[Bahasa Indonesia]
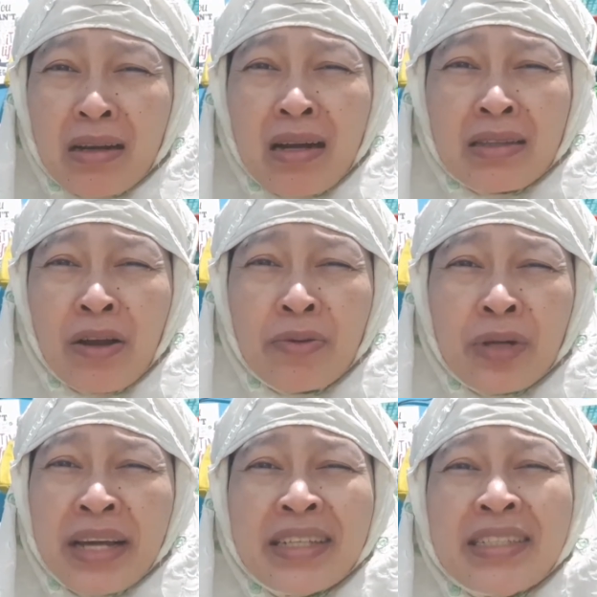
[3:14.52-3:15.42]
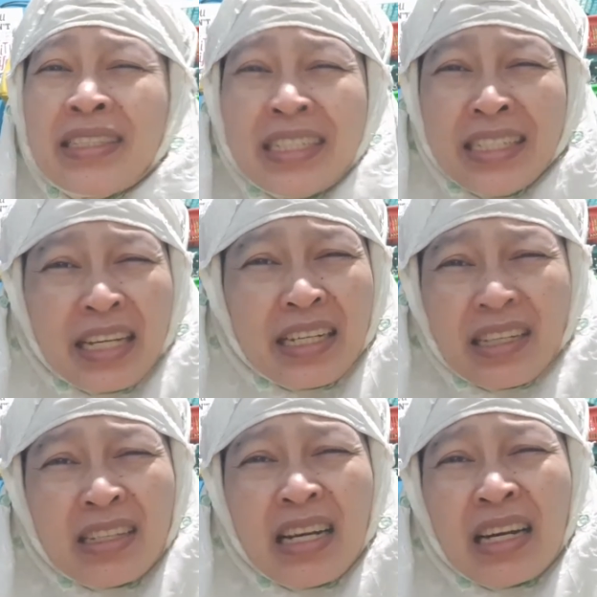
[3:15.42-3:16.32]
nggak terlalu kayak gini
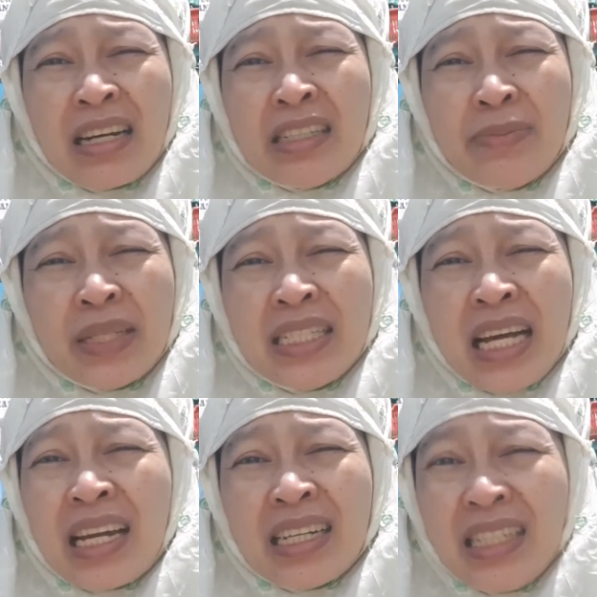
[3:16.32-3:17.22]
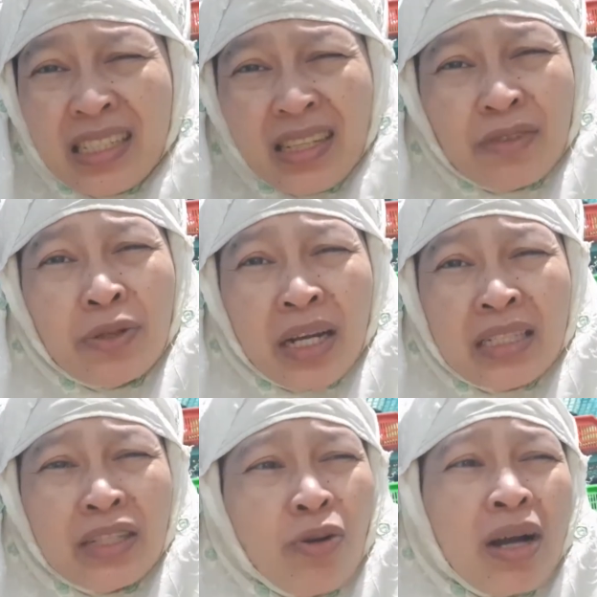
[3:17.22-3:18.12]
nggak nggak seperti sekarang ini aku
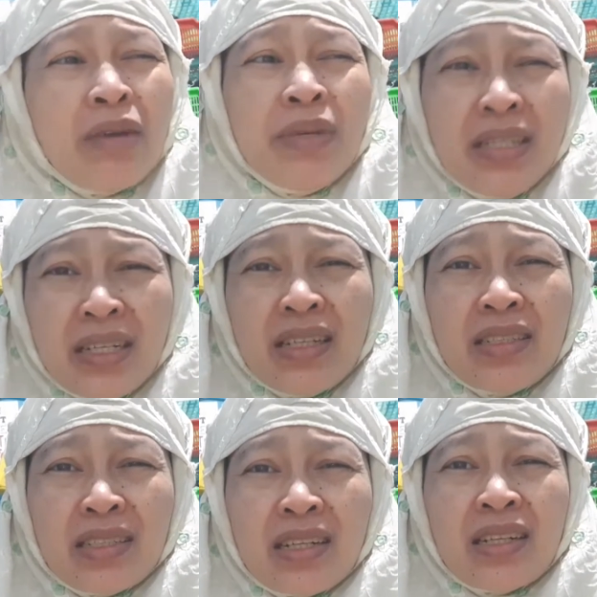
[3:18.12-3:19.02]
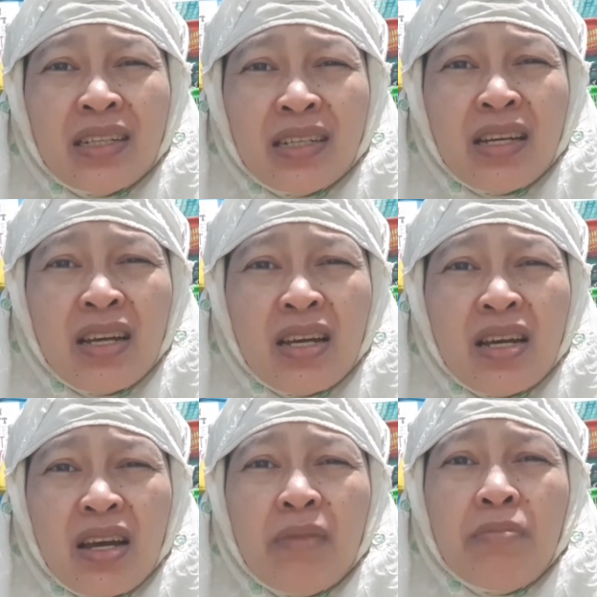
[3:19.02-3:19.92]
ngerasa kok agak beda ya sekarang ini
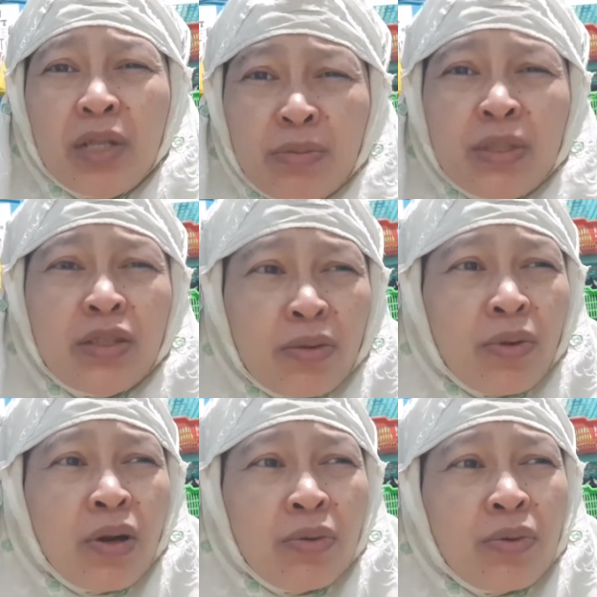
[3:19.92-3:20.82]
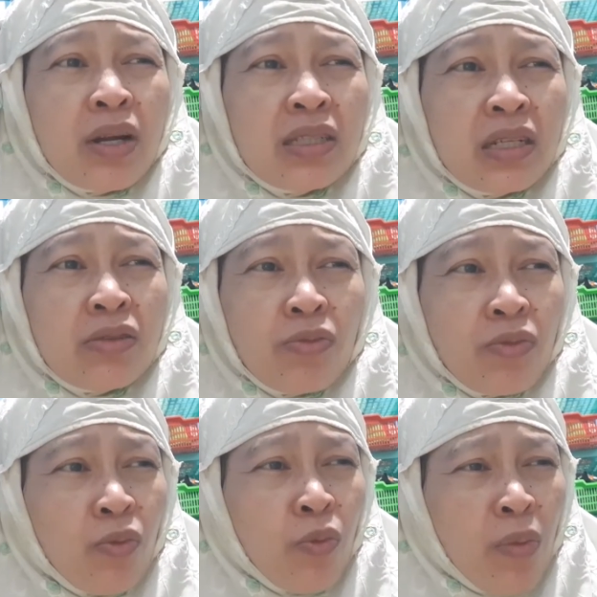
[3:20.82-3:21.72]
bener-bener loh aku ngerasain
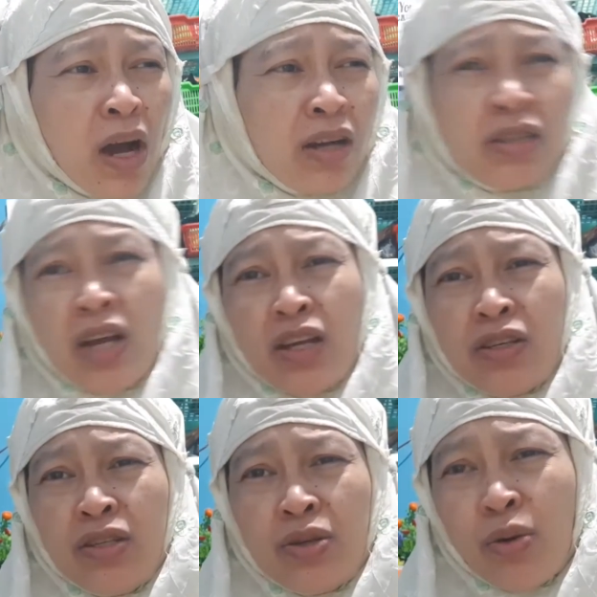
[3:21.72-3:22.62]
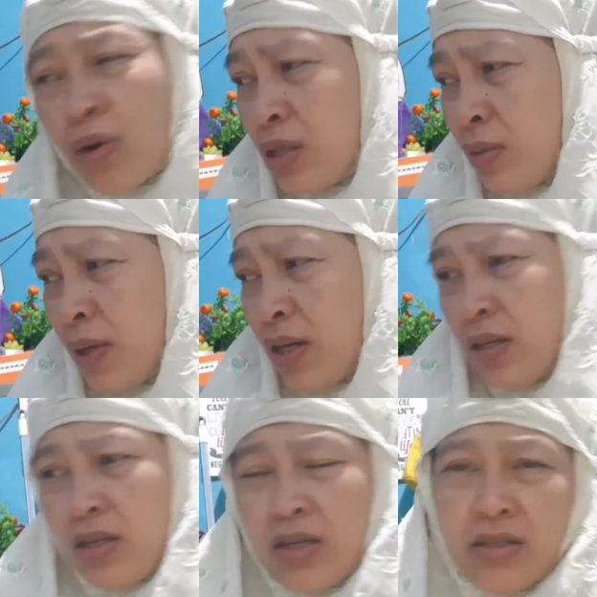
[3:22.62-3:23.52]
hmm, makanan kayak gini kok rasa
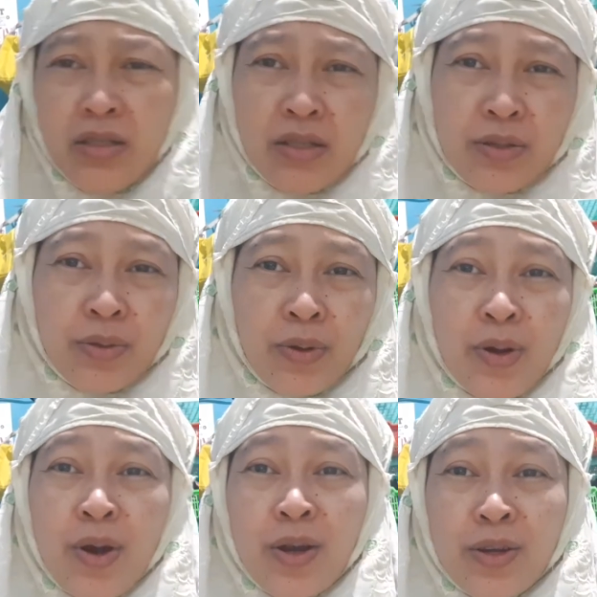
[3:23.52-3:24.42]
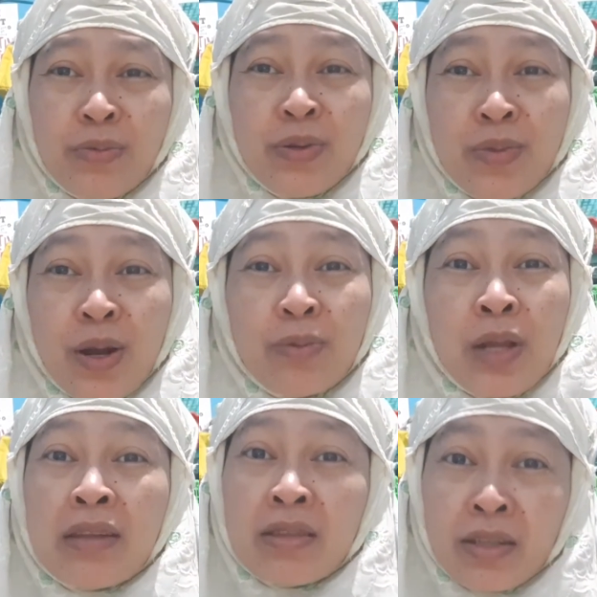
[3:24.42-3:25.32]
makanan kayak gini gitu dan bener-bener aku
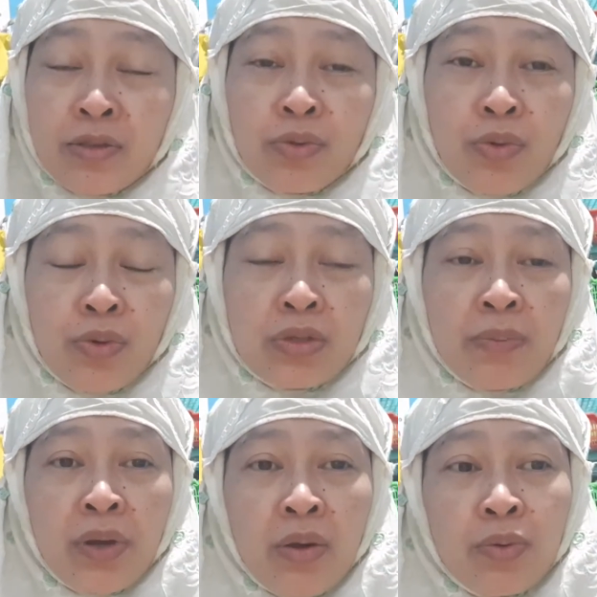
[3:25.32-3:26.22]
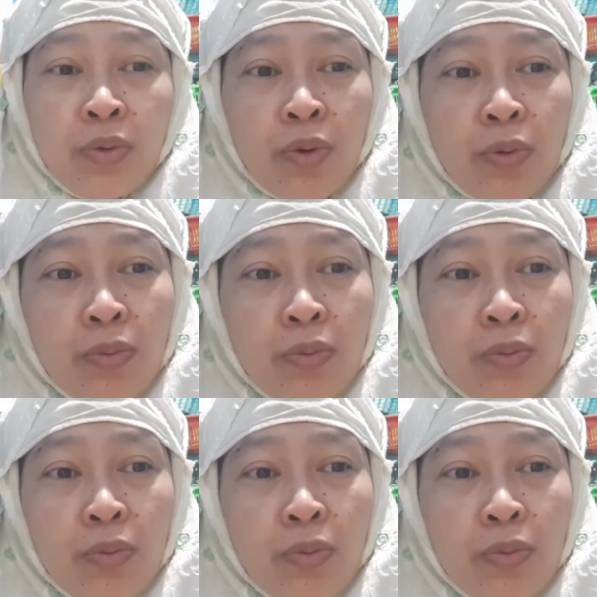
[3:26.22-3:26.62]
latih itu sampai aku